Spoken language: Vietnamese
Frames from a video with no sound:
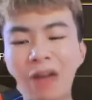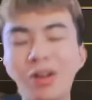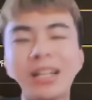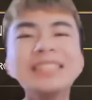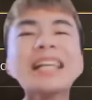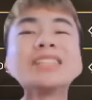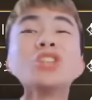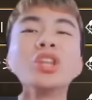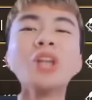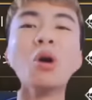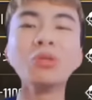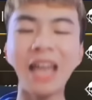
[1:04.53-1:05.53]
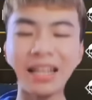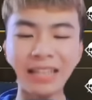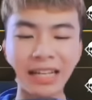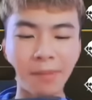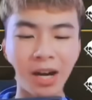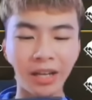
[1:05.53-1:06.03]
luôn cái Z zone đầu tiên
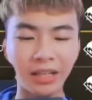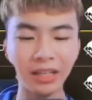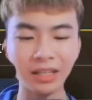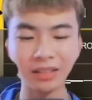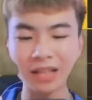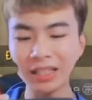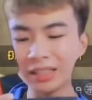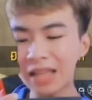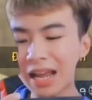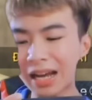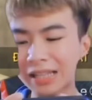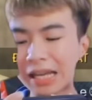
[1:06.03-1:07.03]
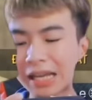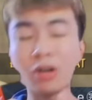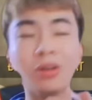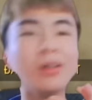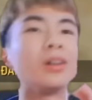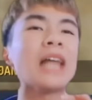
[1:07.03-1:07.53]
nha anh em ơi. Đấy, thì đây là cái chế
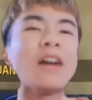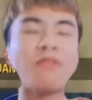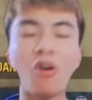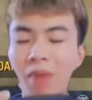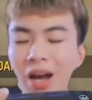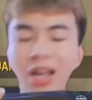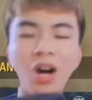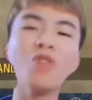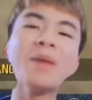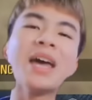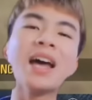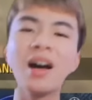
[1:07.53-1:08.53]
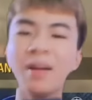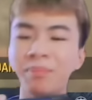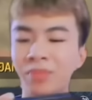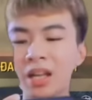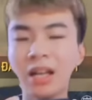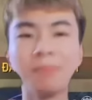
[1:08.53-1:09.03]
độ tạo phòng mới ở OB
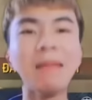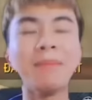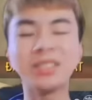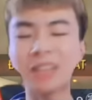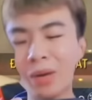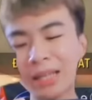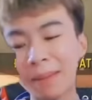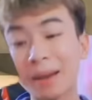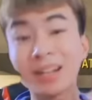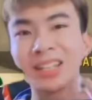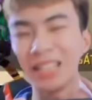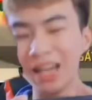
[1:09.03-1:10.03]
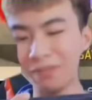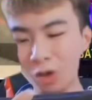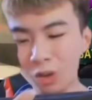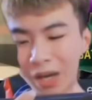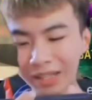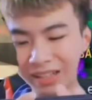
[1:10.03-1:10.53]
36 anh em ạ, cực kỳ
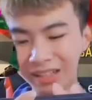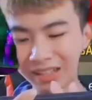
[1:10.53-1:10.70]
vui luôn.